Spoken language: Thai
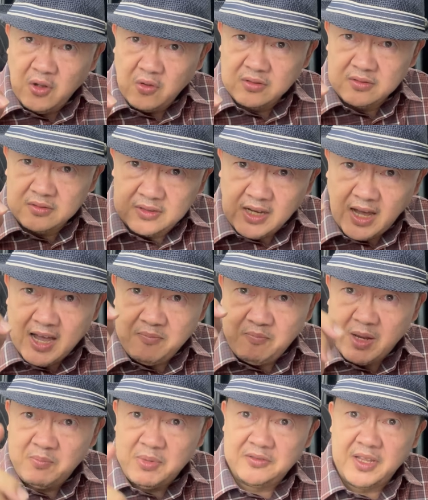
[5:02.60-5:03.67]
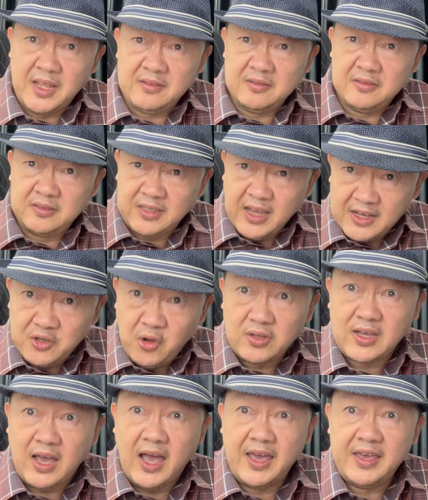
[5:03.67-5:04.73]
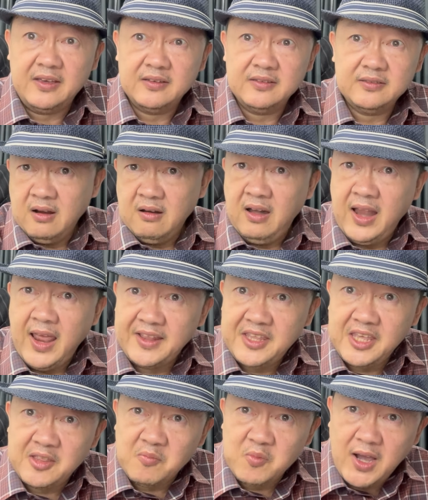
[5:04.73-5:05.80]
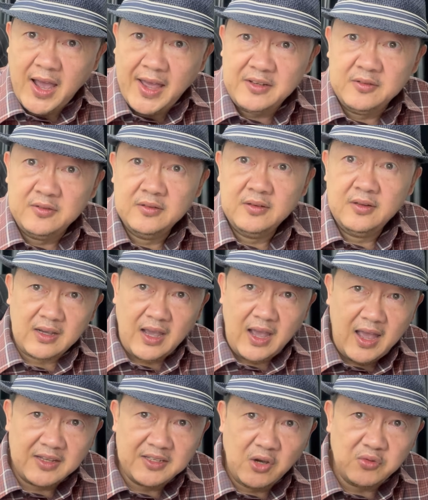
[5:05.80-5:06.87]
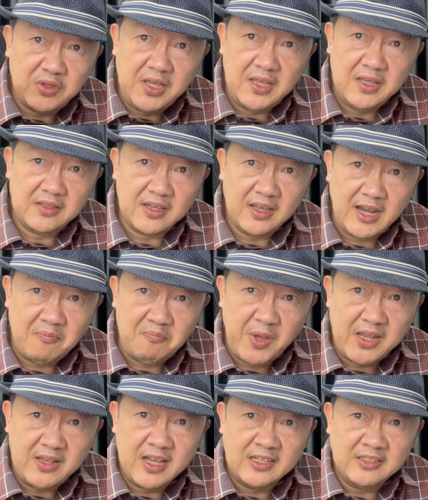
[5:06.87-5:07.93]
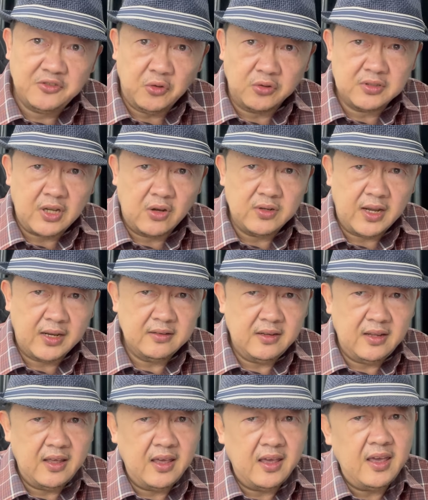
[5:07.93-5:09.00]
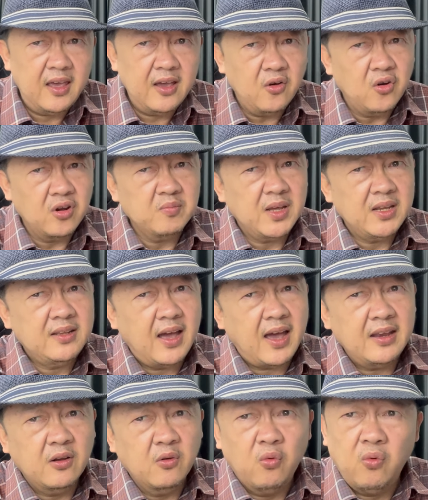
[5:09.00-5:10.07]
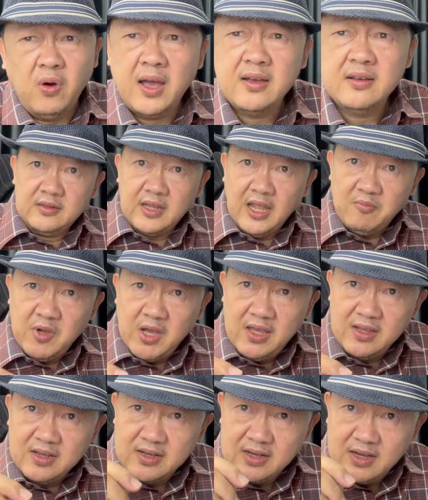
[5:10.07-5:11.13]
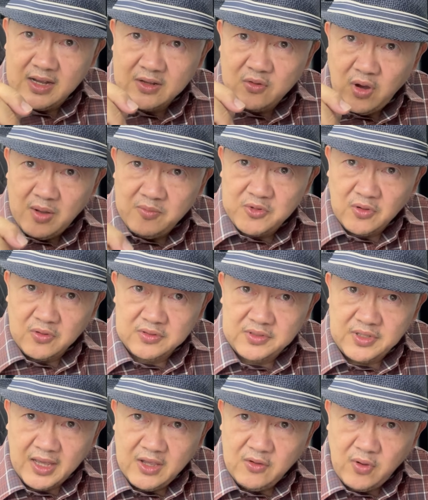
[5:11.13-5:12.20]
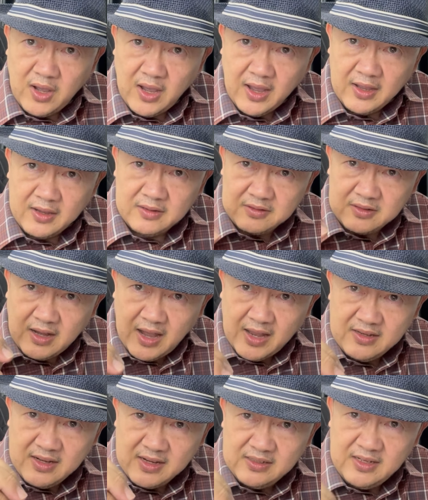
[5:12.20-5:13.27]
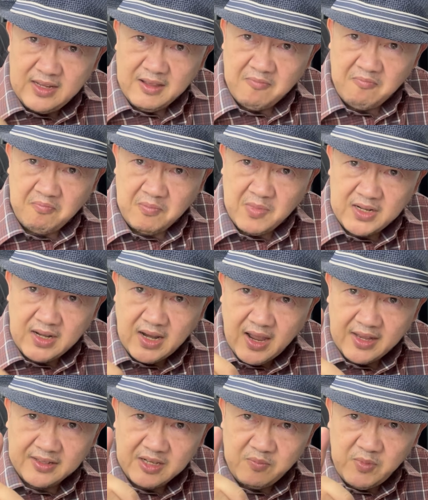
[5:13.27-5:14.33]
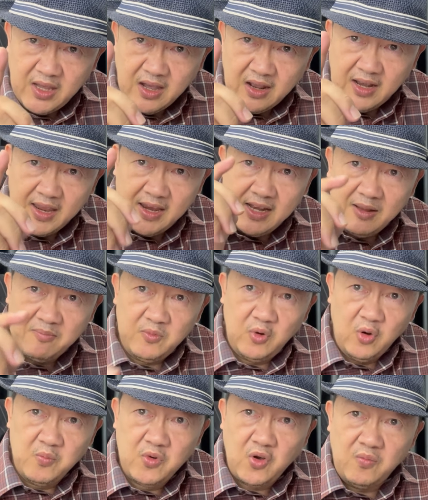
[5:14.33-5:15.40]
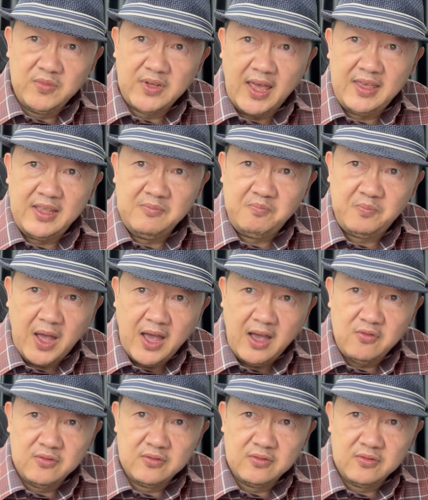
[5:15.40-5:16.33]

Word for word: ต้องจ่ายเป็นเปอร์เซ็นต์จากยอดขายและที่สำคัญค่าเช่าที่จะรับเป็นเงินสดเท่านั้นเออโอนไม่ได้หรือวะทำให้เกิดความสงสัยว่าการเงินเนี่ยมันอาจจะมีอะไรลับลมคมในหรือเปล่า